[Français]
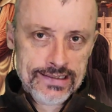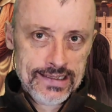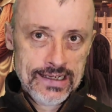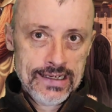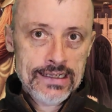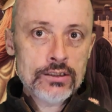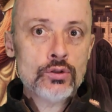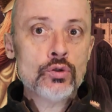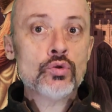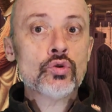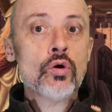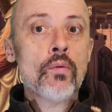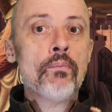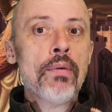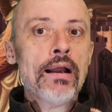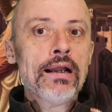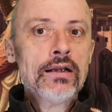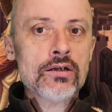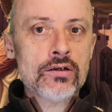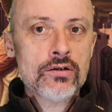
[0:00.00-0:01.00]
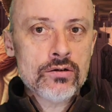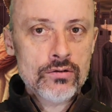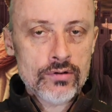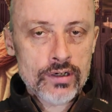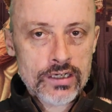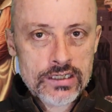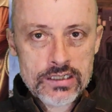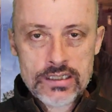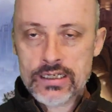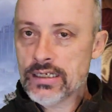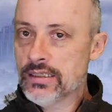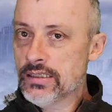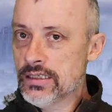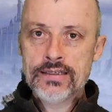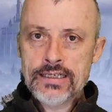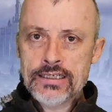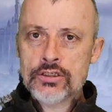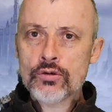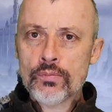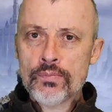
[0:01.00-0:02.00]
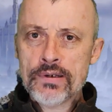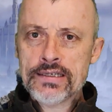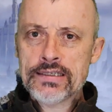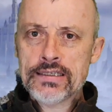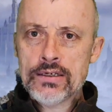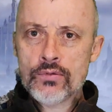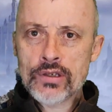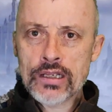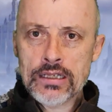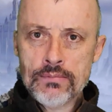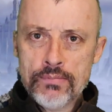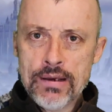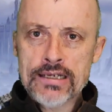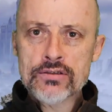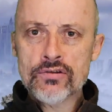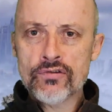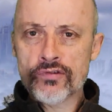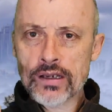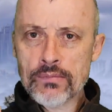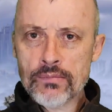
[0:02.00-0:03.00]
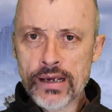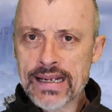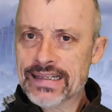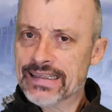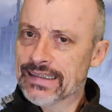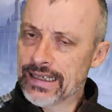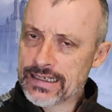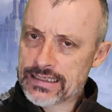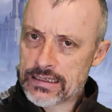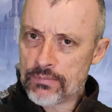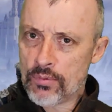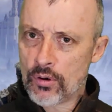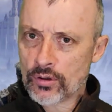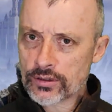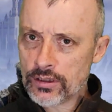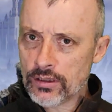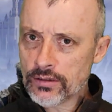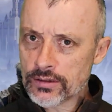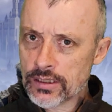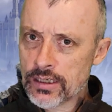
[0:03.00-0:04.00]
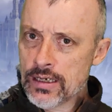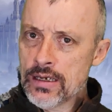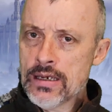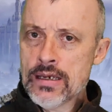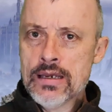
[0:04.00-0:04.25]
Ça n'est toujours pas corrigé, ni sur PC où il y a des baisses de framerate très importantes,